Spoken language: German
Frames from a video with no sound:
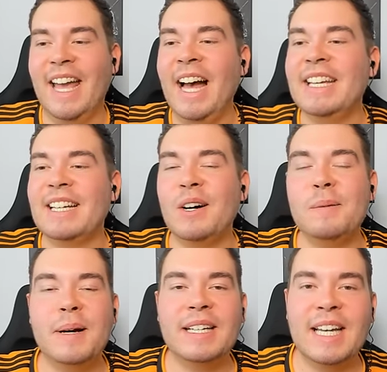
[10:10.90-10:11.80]
Ja, ich
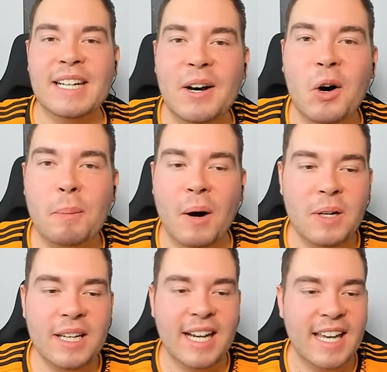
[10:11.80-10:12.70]
glaube aber, ich hatte ja auch
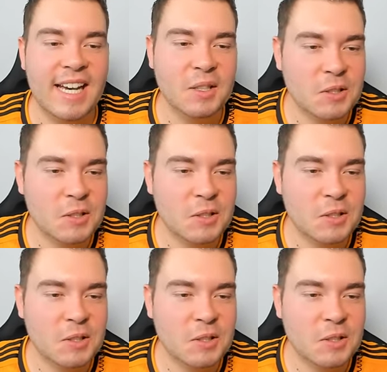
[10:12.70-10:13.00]
Pauli-Karriere